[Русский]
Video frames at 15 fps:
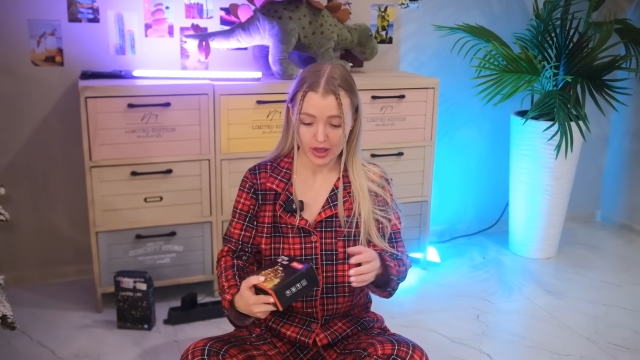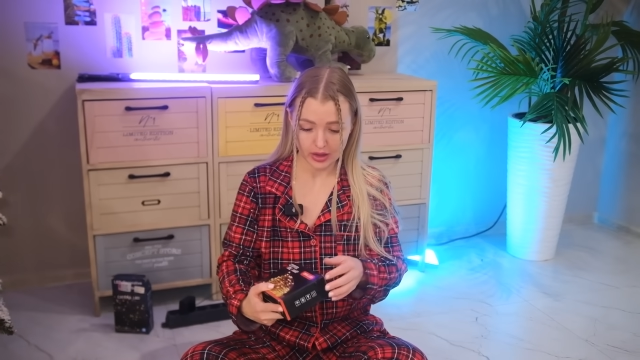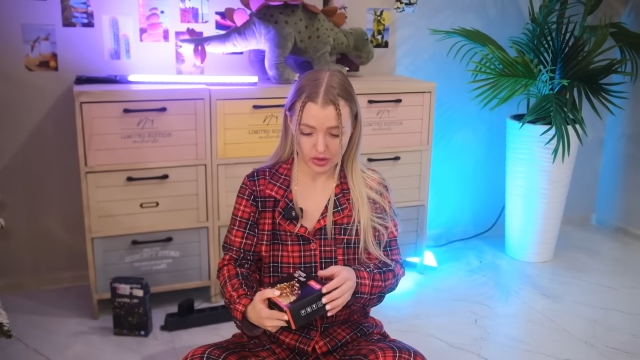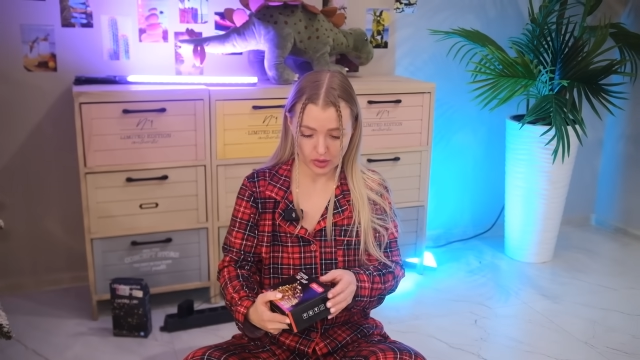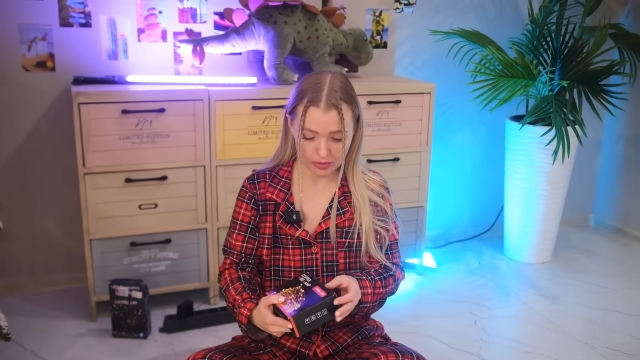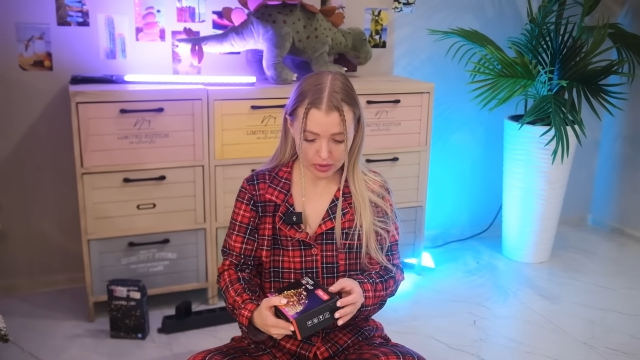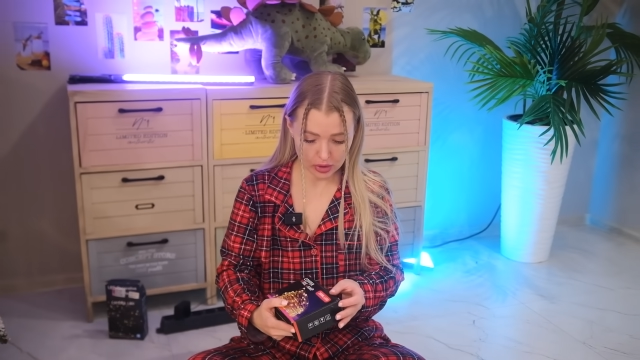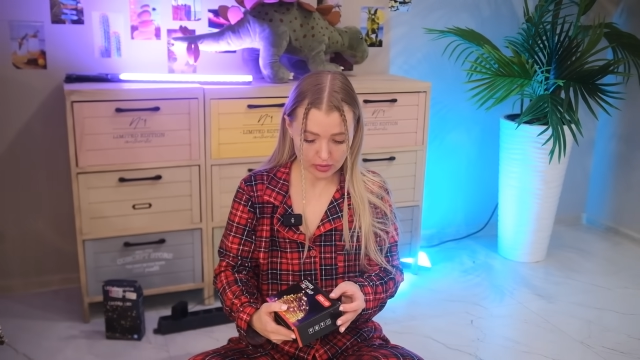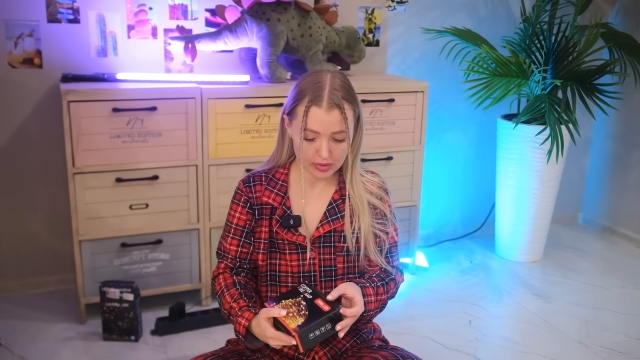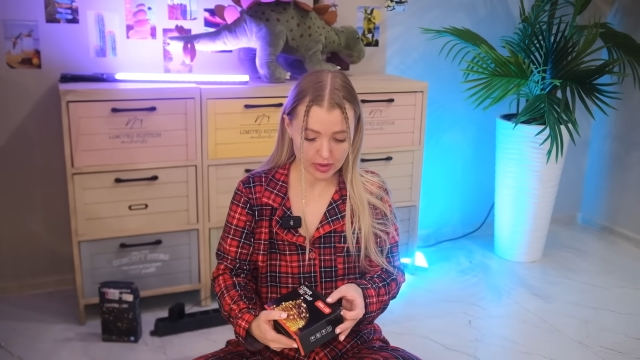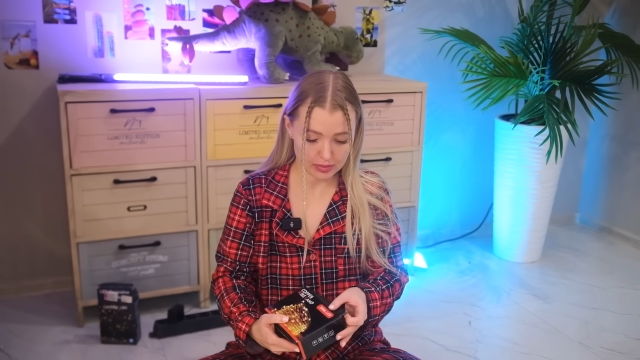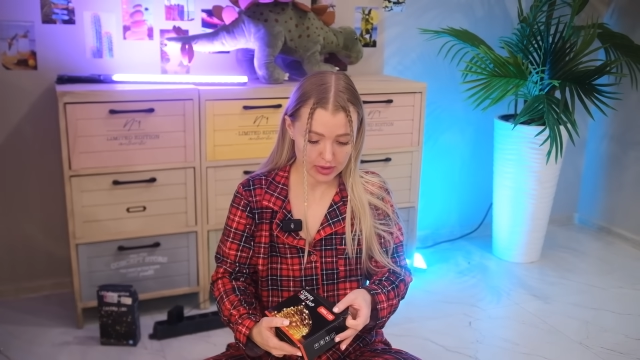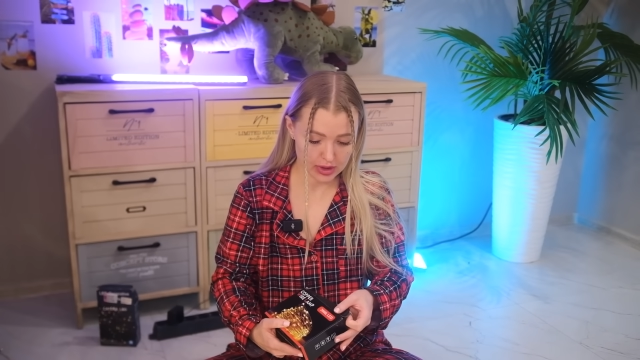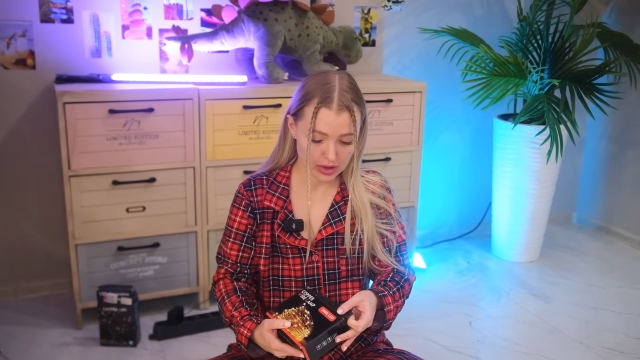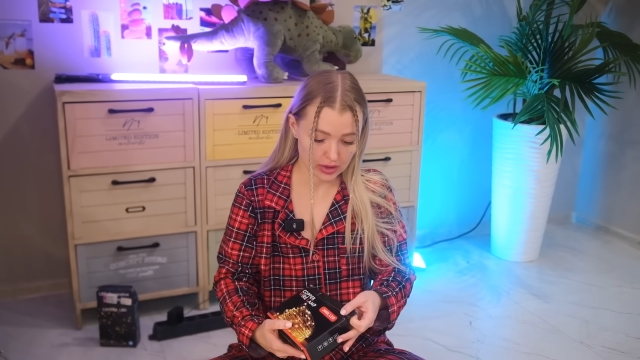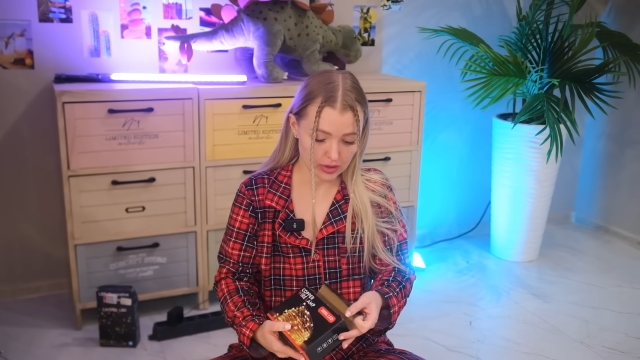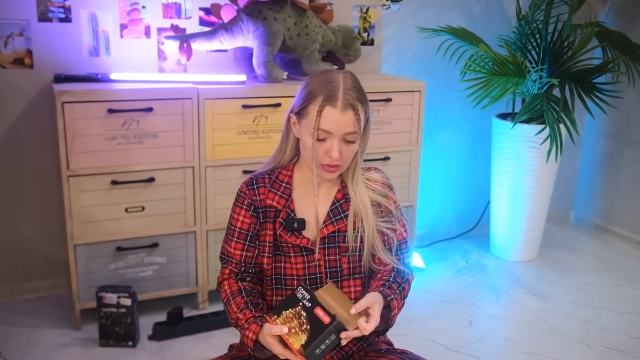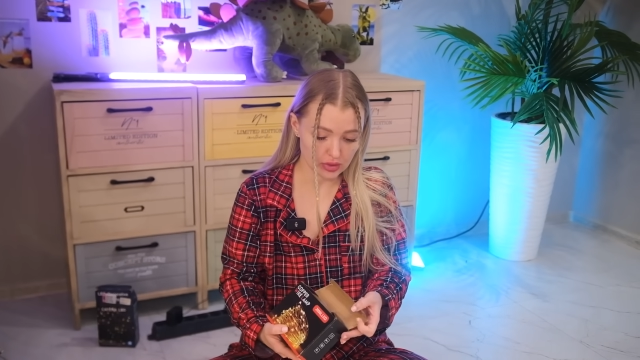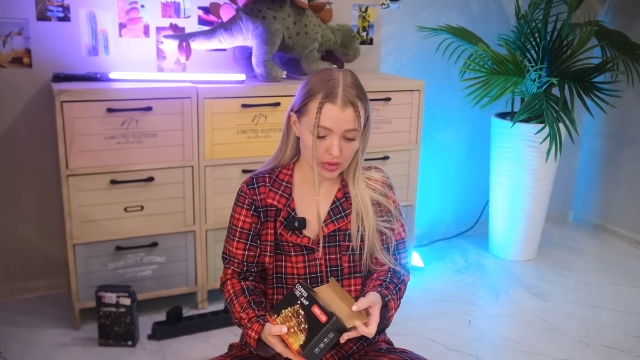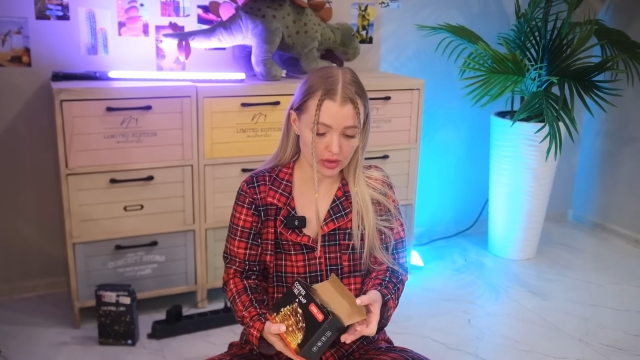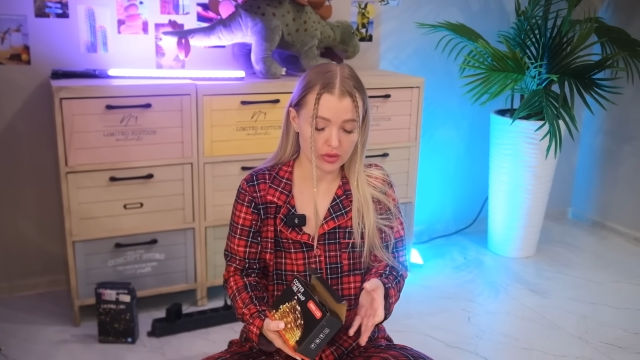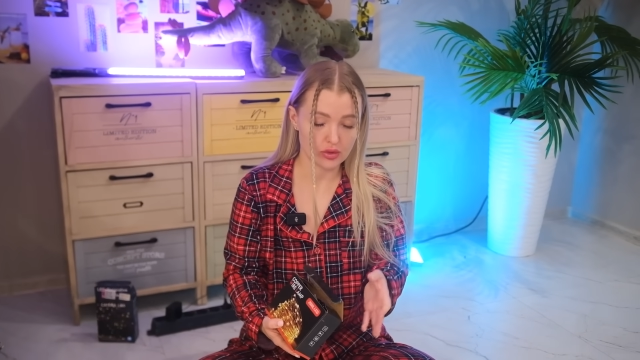Но потом я
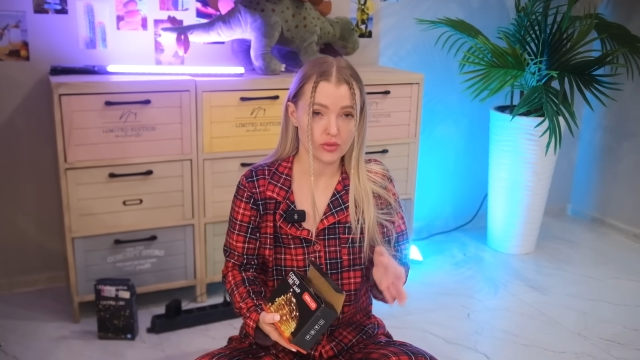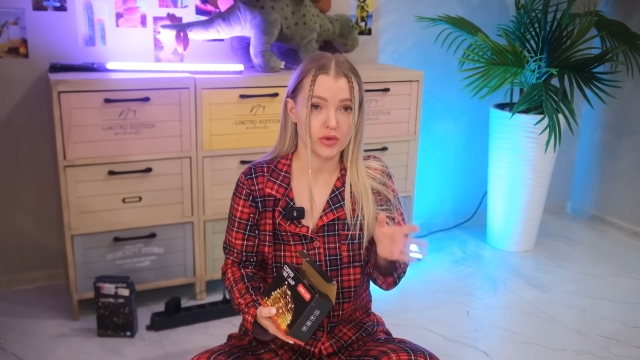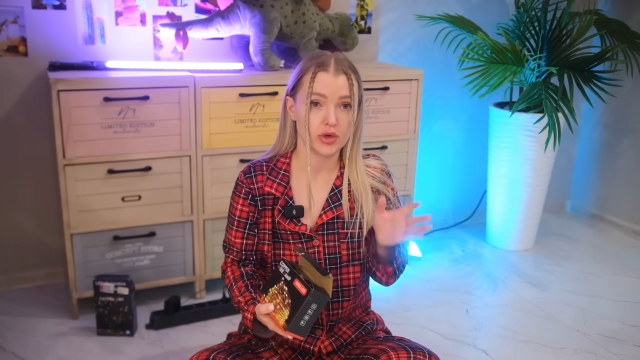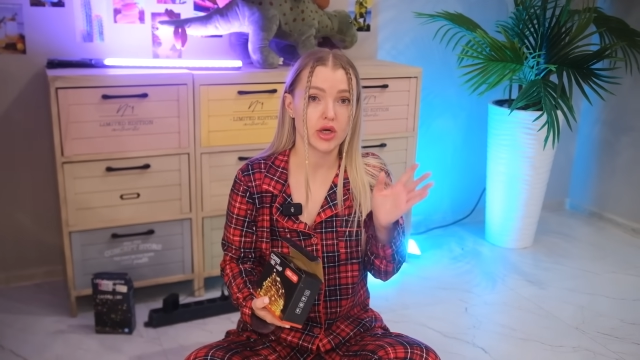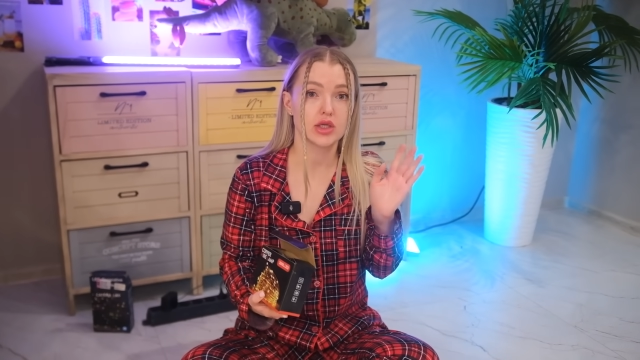психанула и думаю,